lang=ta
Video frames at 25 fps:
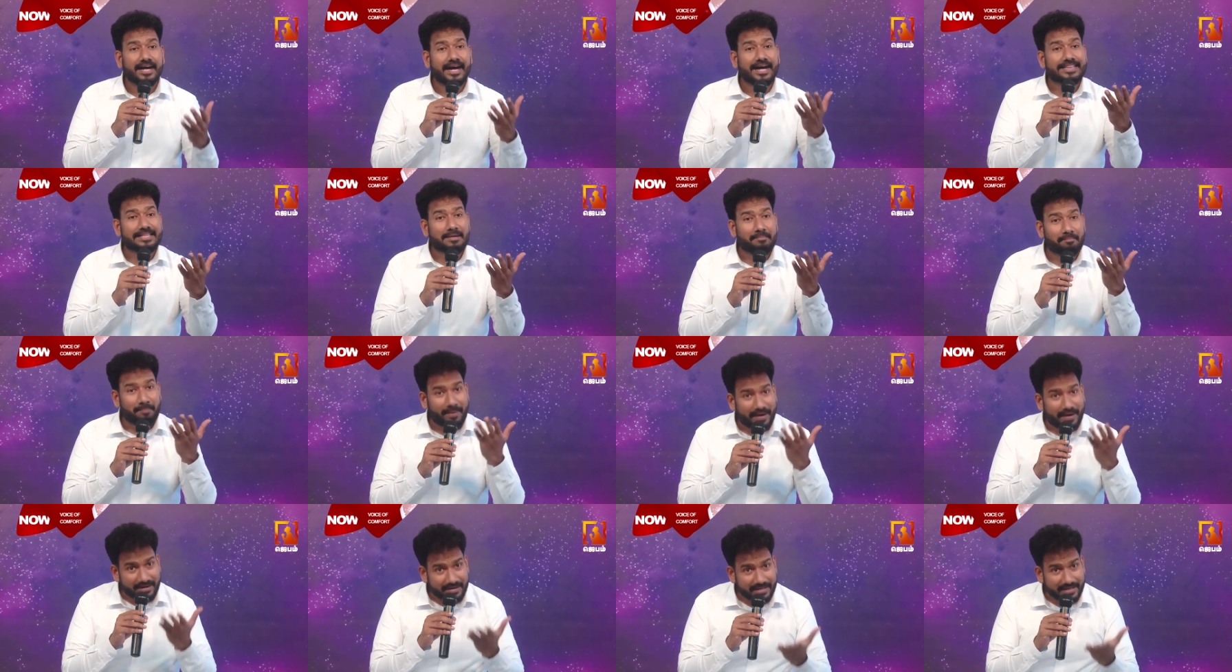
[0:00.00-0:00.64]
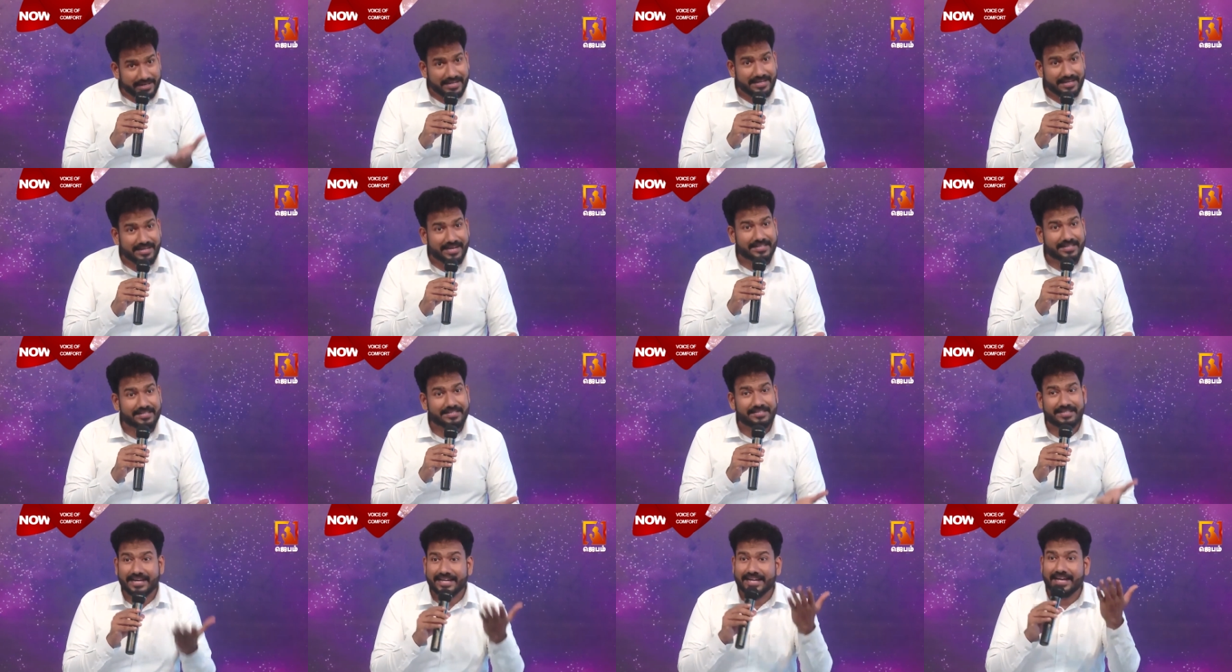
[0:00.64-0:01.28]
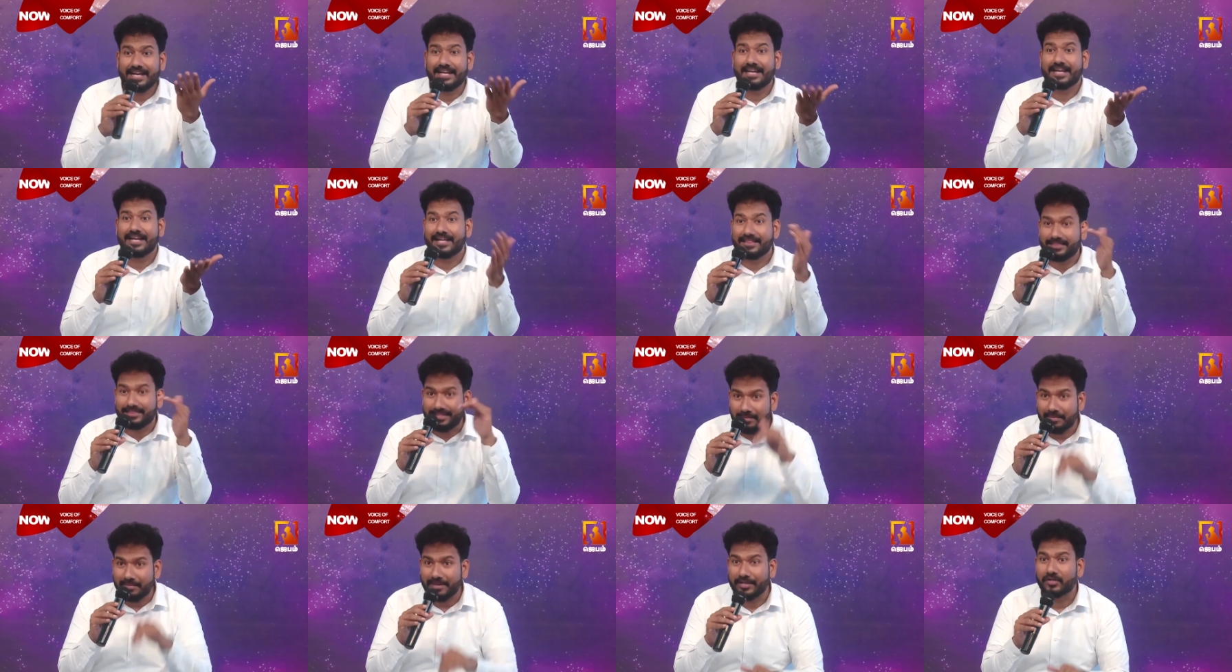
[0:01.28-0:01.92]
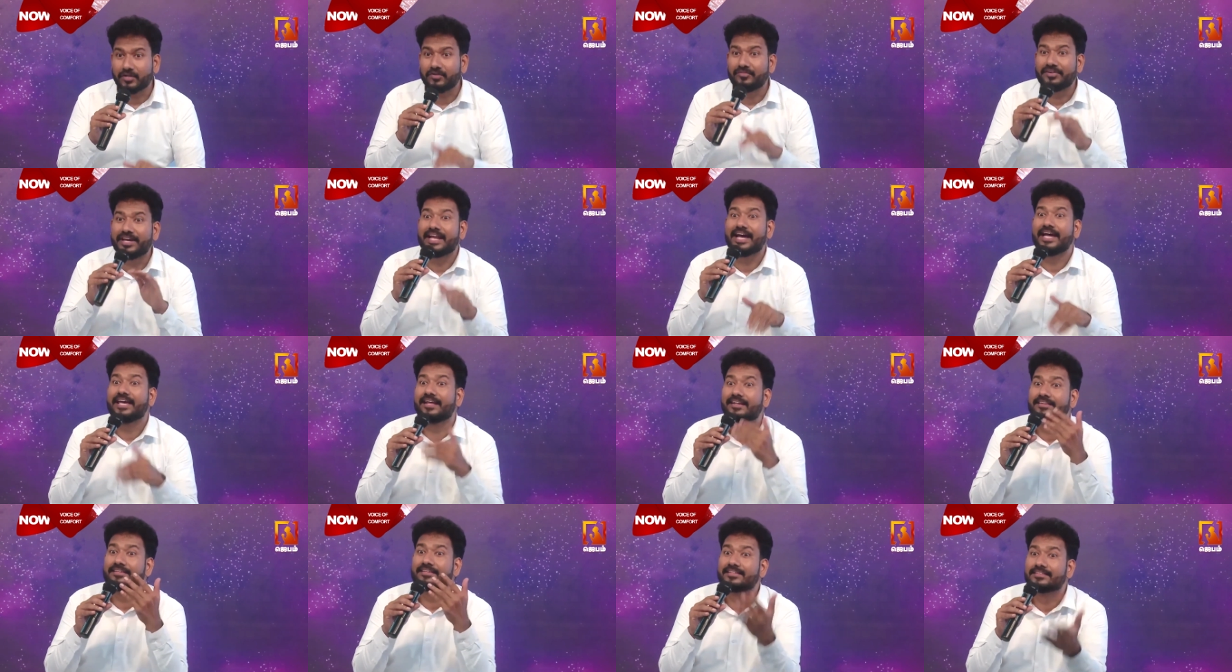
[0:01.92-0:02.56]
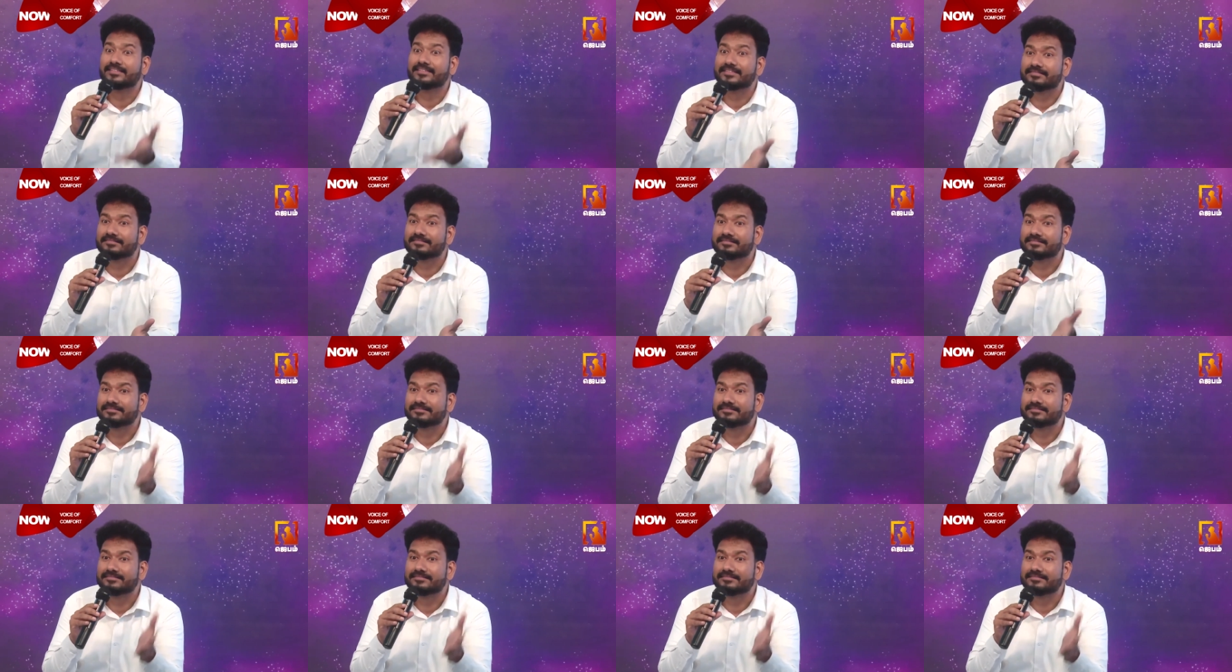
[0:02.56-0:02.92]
அந்த பணம் இல்லாதது தான் எல்லா தீமைக்கும் வேறாக இருந்தது